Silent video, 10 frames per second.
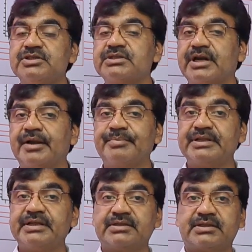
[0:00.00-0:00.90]
स्क्रीन
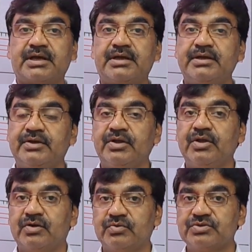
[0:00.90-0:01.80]
पे दिखता है
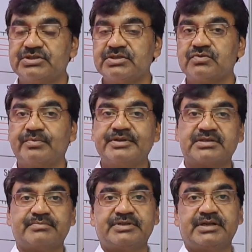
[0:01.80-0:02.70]
उस चीज़ को भी
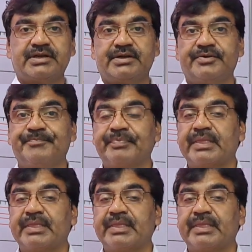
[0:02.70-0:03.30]
समझेंगे